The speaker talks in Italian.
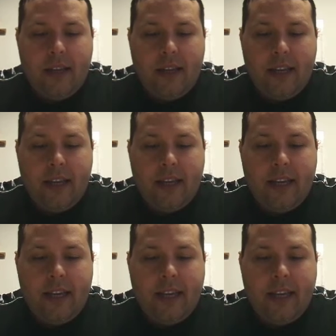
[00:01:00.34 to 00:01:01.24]

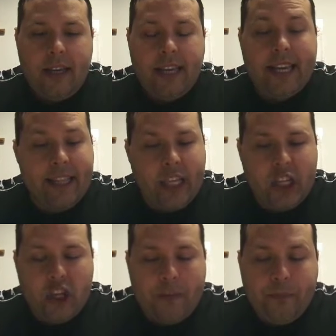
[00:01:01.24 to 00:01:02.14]
eh, che
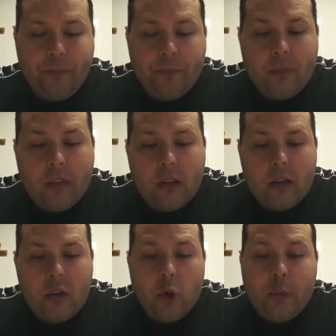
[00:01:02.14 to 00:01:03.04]
dice
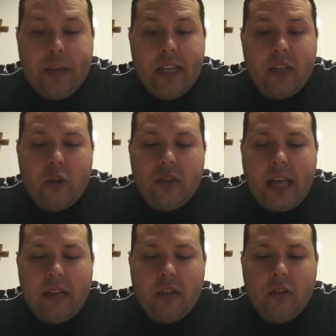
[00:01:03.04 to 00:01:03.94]
lo Spirito
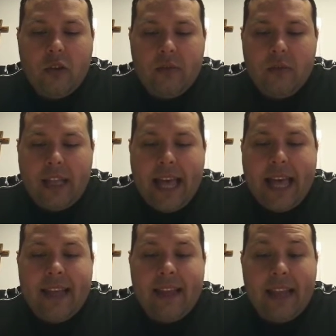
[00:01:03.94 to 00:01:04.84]
Santo
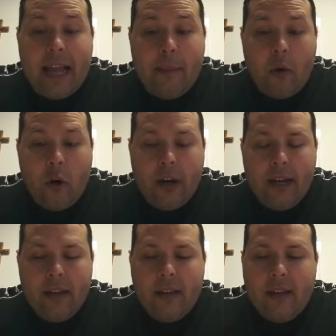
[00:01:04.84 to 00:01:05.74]
è
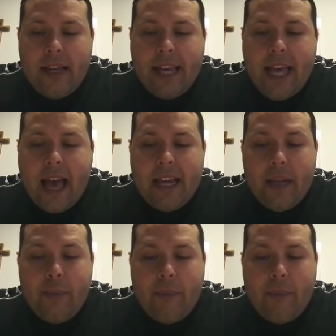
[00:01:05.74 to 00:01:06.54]
l'amore che ha il